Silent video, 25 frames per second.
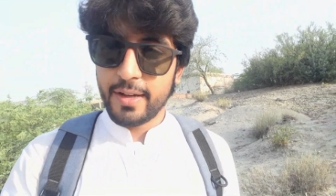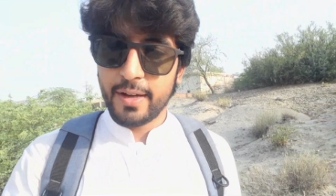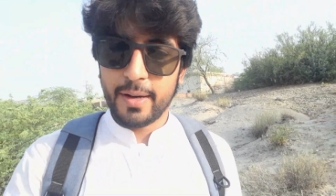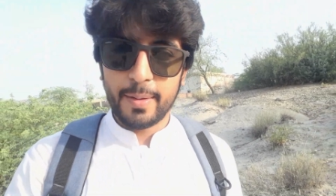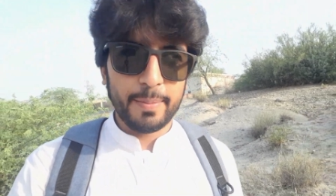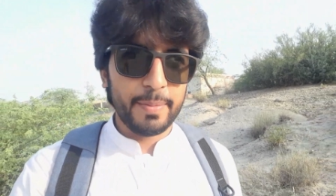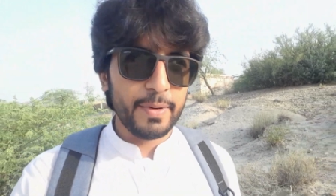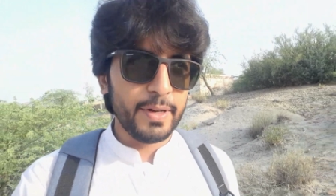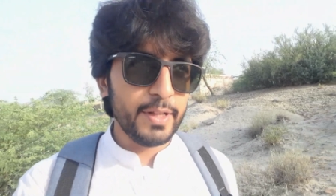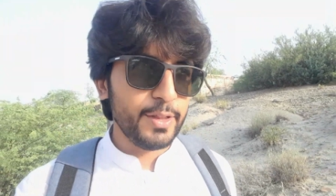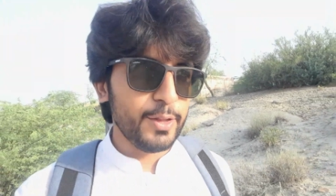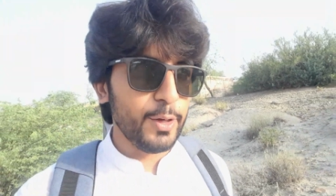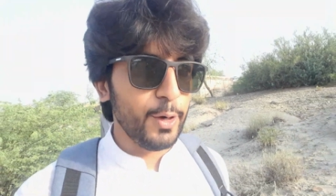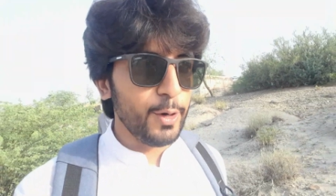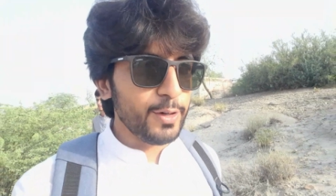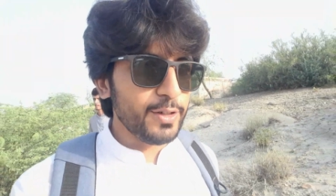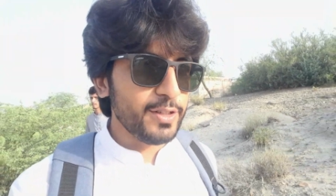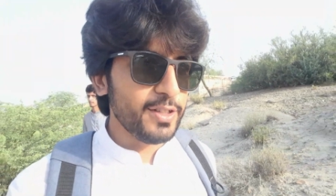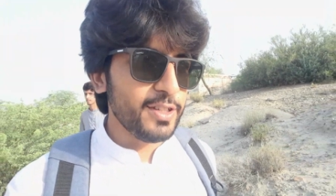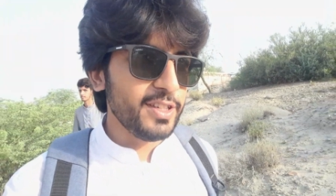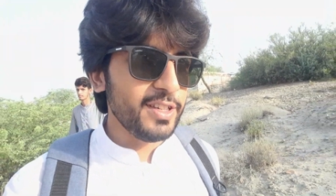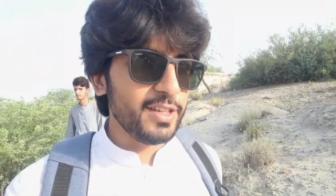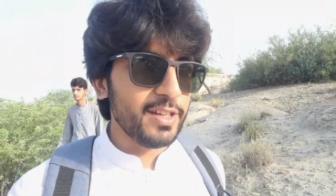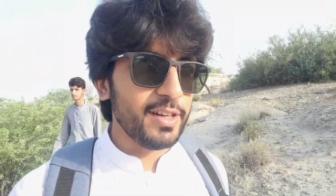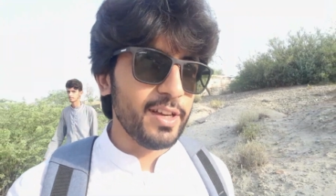अपनी
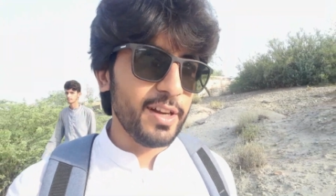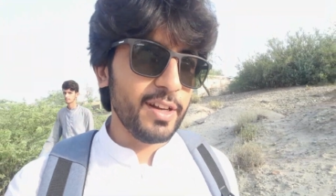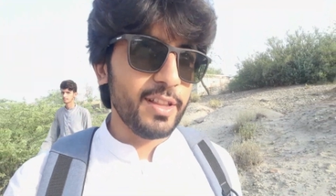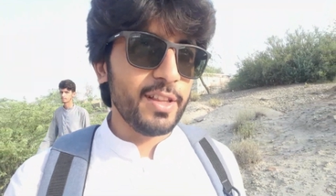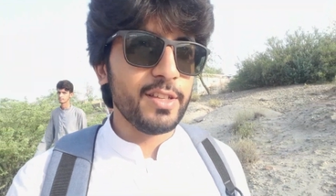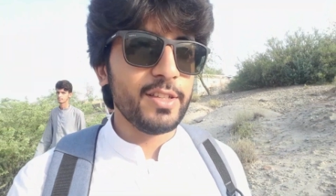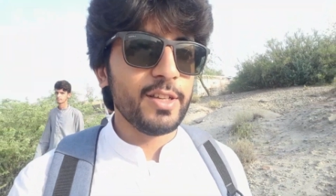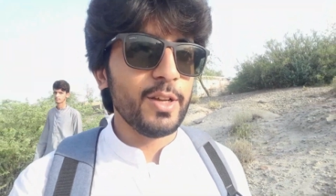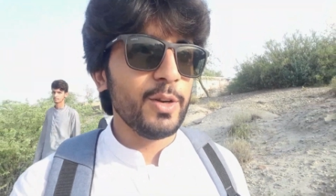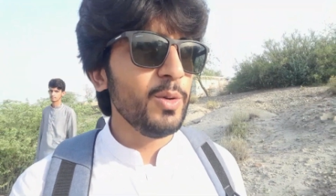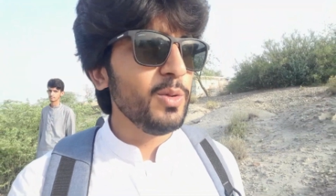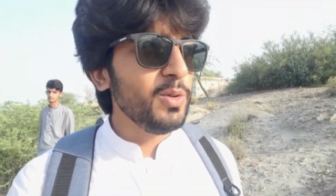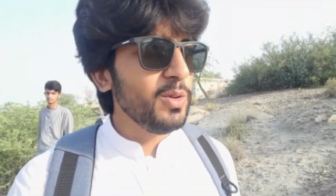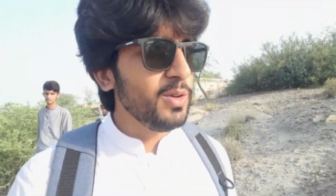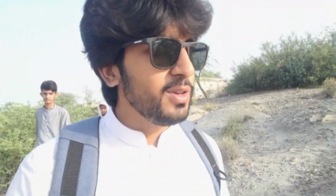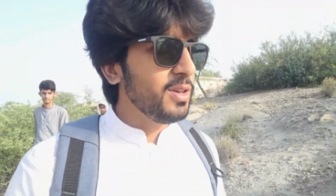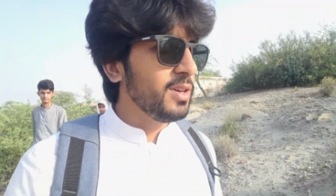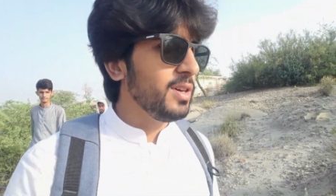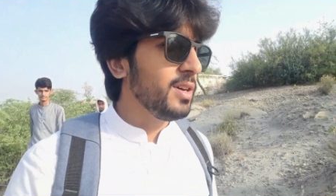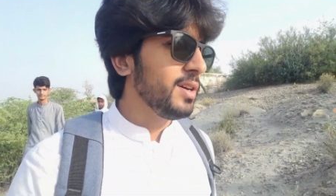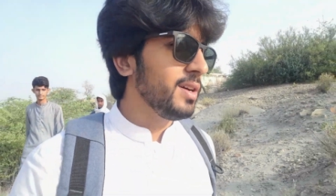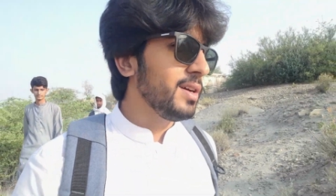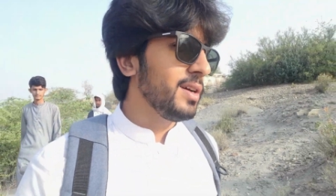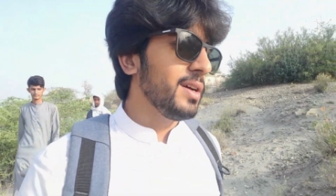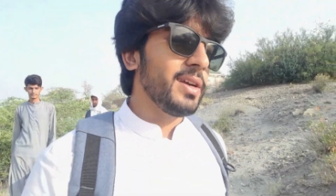थाट्स शेयर करता चलूँ
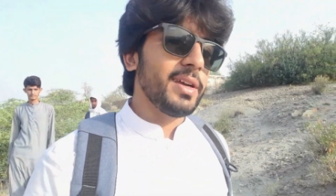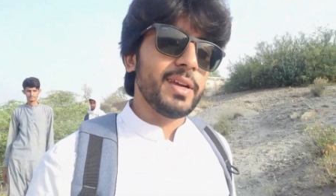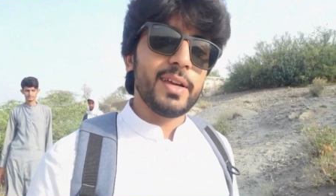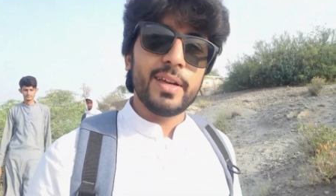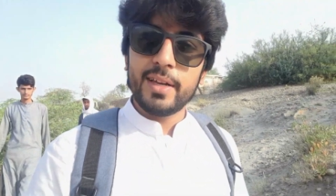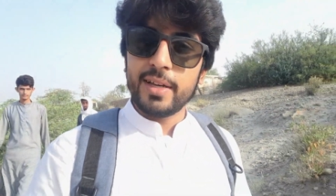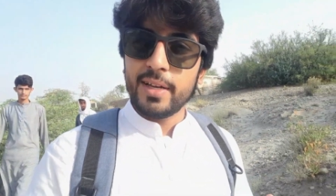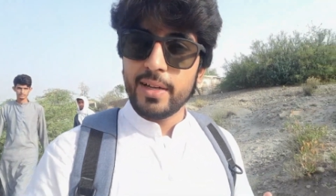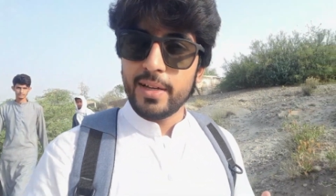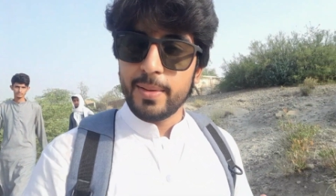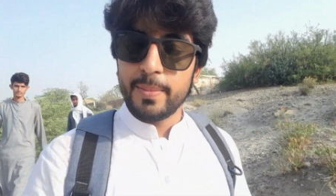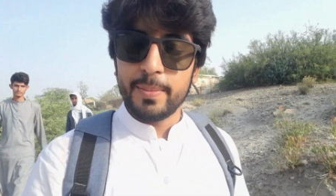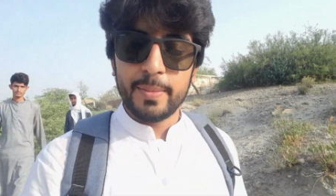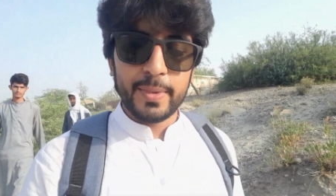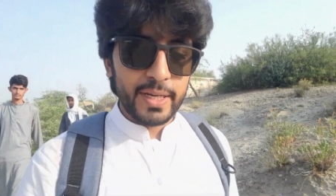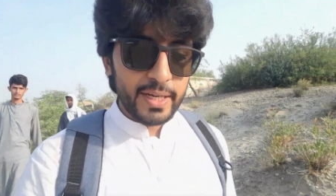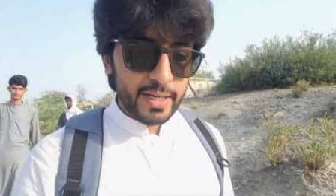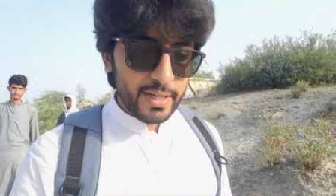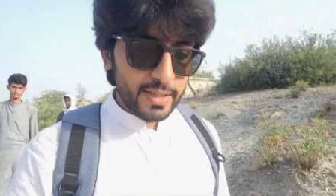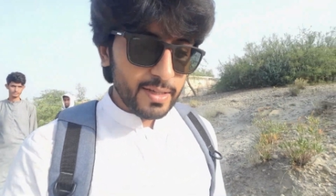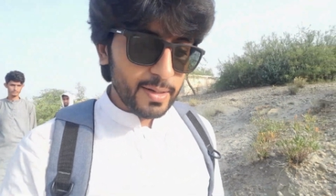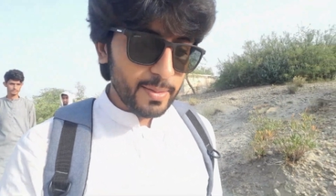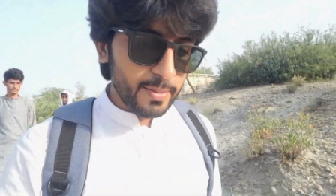कि मीन के